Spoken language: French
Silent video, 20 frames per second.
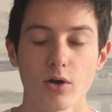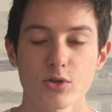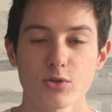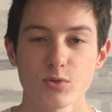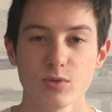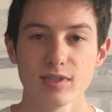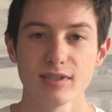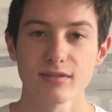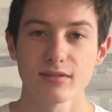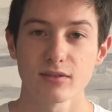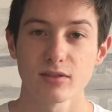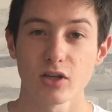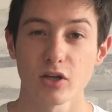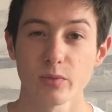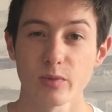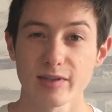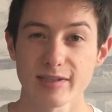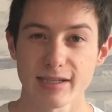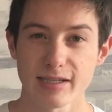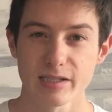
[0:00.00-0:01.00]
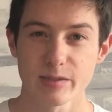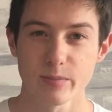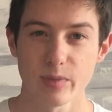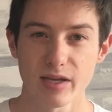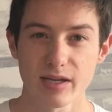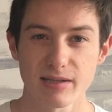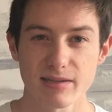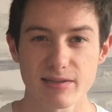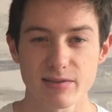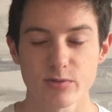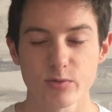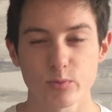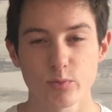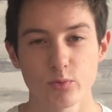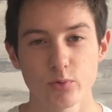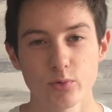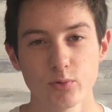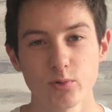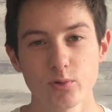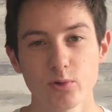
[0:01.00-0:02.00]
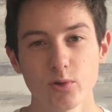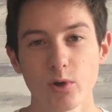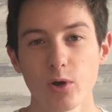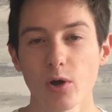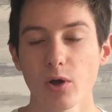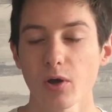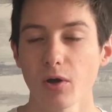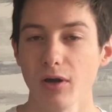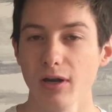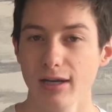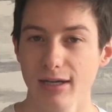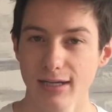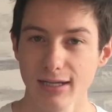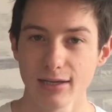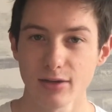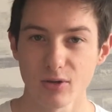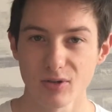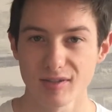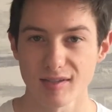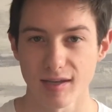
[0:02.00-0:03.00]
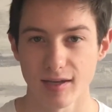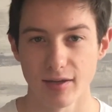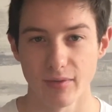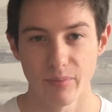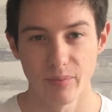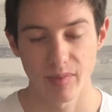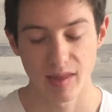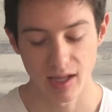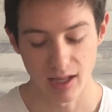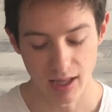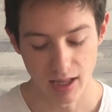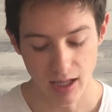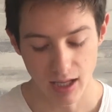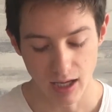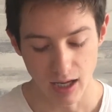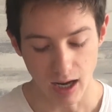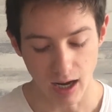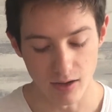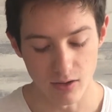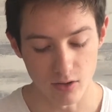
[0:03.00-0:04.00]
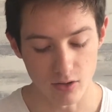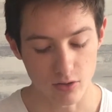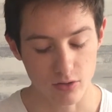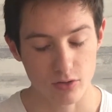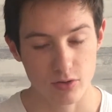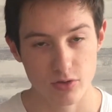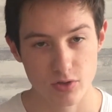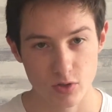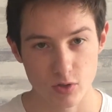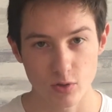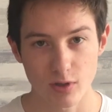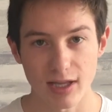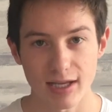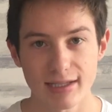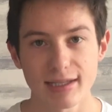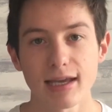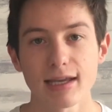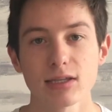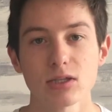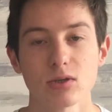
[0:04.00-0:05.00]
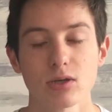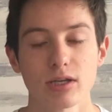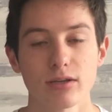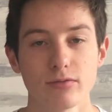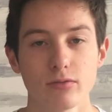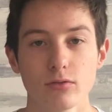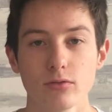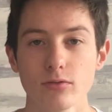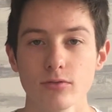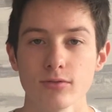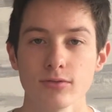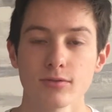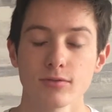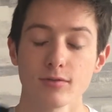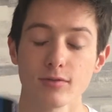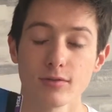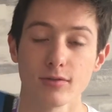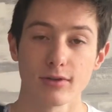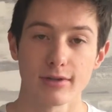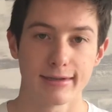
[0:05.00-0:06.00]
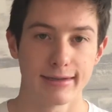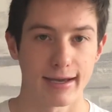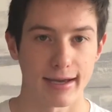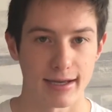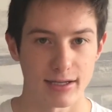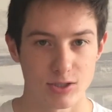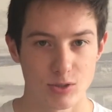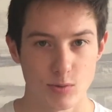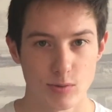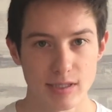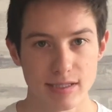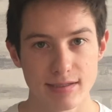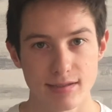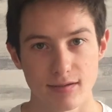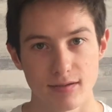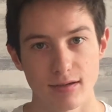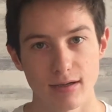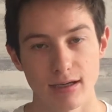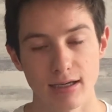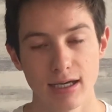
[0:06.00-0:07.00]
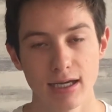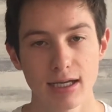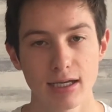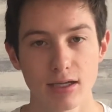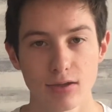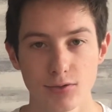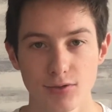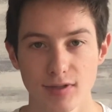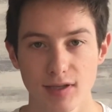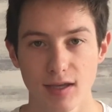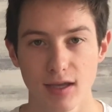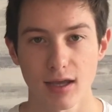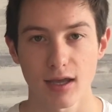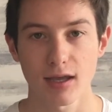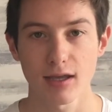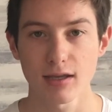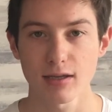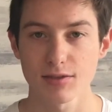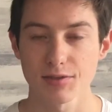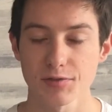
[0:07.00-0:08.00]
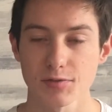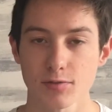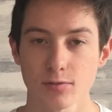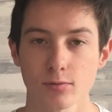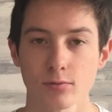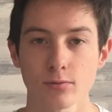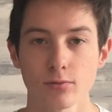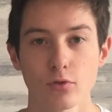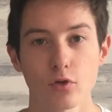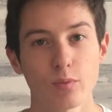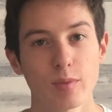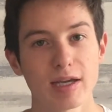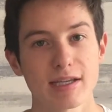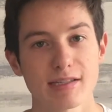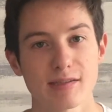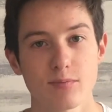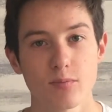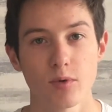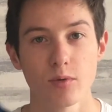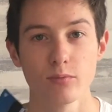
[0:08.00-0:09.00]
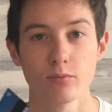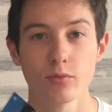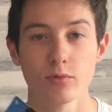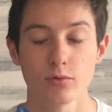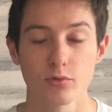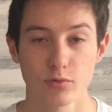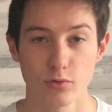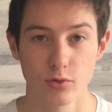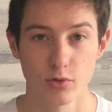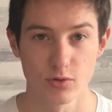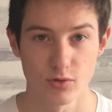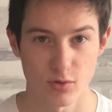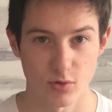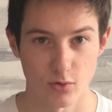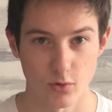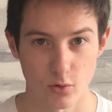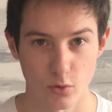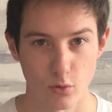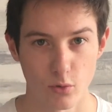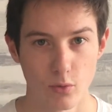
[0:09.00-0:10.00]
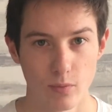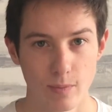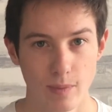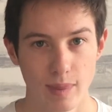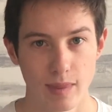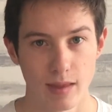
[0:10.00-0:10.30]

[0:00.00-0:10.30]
Ensuite, comment ça se passe pour les retraits Alors, sur la carte Revolut gratuite, les retraits sont de maximum 200 euros